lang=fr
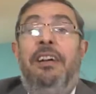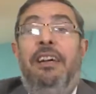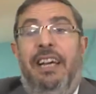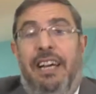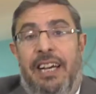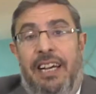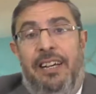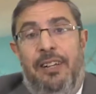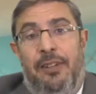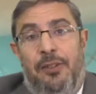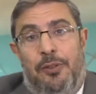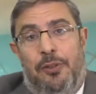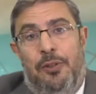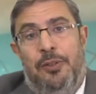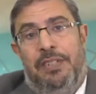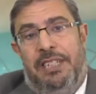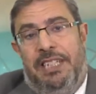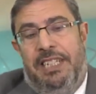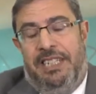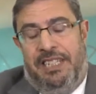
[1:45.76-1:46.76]
et
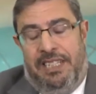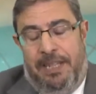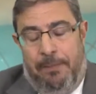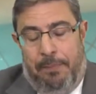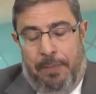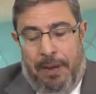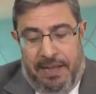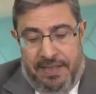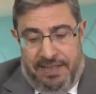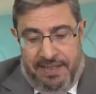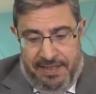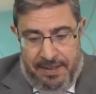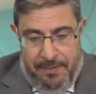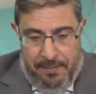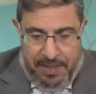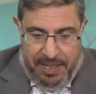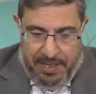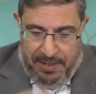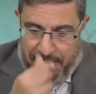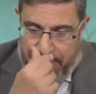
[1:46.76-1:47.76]
de ce qui s'y passe,
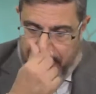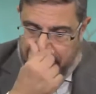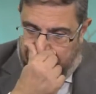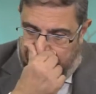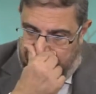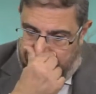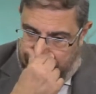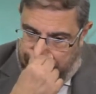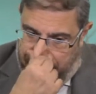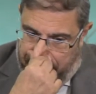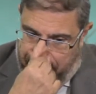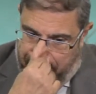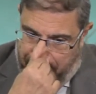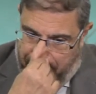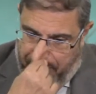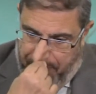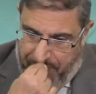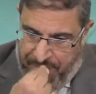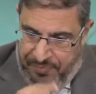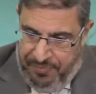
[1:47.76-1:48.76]
bien entendu.
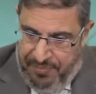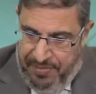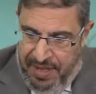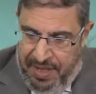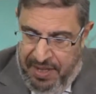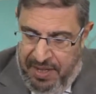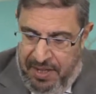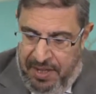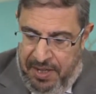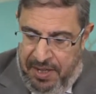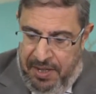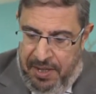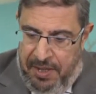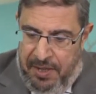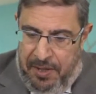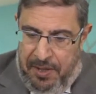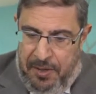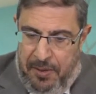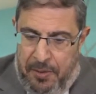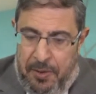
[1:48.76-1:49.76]

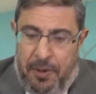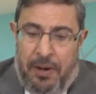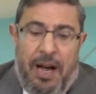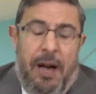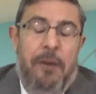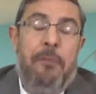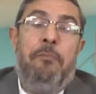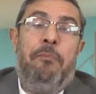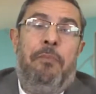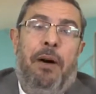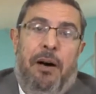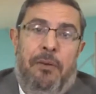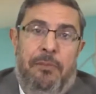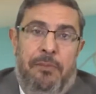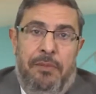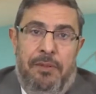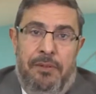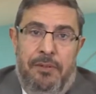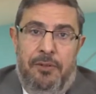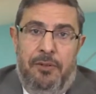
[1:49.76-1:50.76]
Le
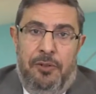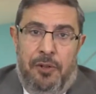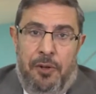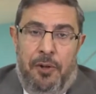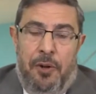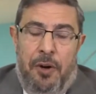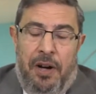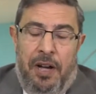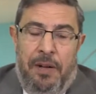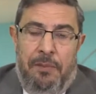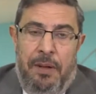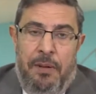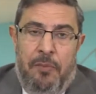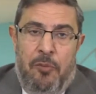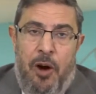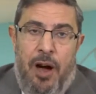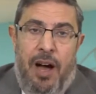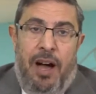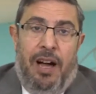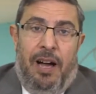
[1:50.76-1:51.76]
Rambam, donnerait
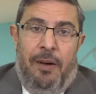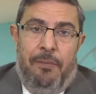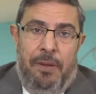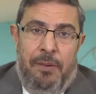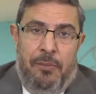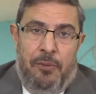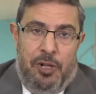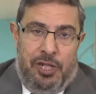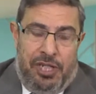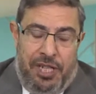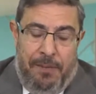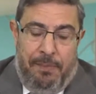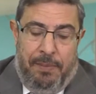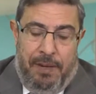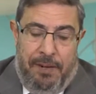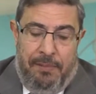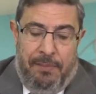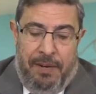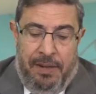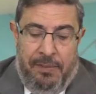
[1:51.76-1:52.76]
mémoire, à Moshe
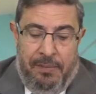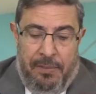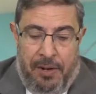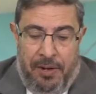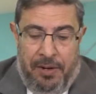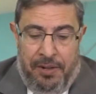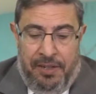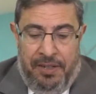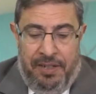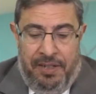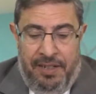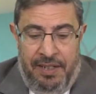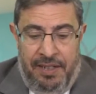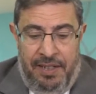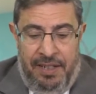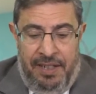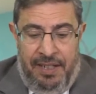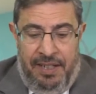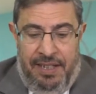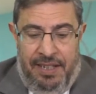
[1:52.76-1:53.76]
ben Maimon,
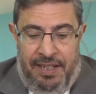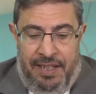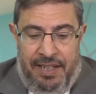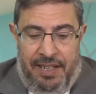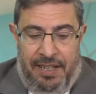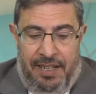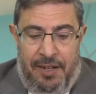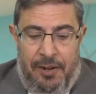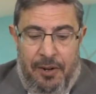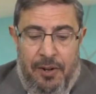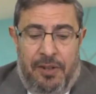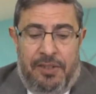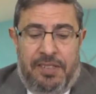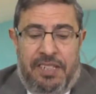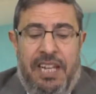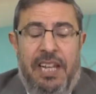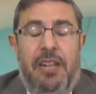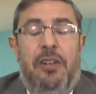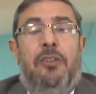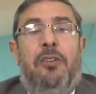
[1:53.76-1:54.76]
euh,
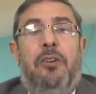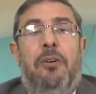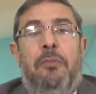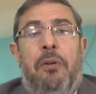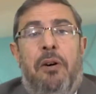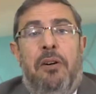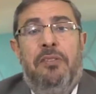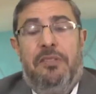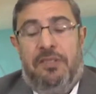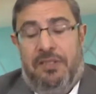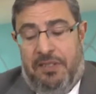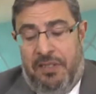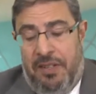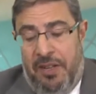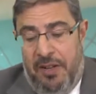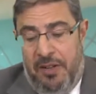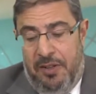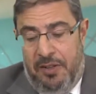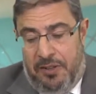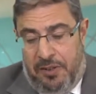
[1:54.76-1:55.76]
lorsqu'il commence
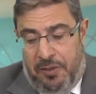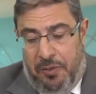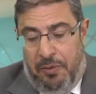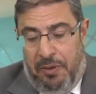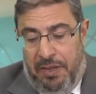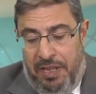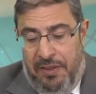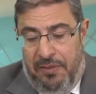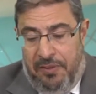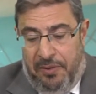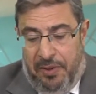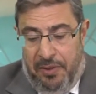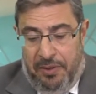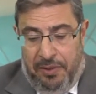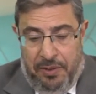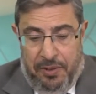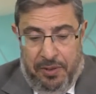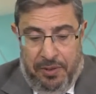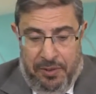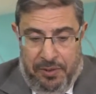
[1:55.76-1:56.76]
son livre
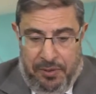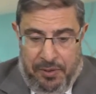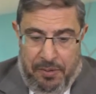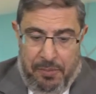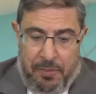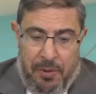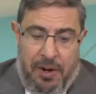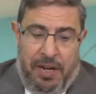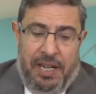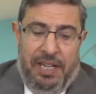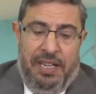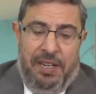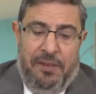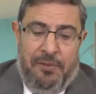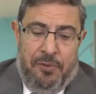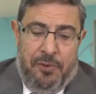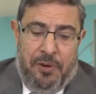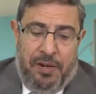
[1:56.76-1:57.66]
de, de et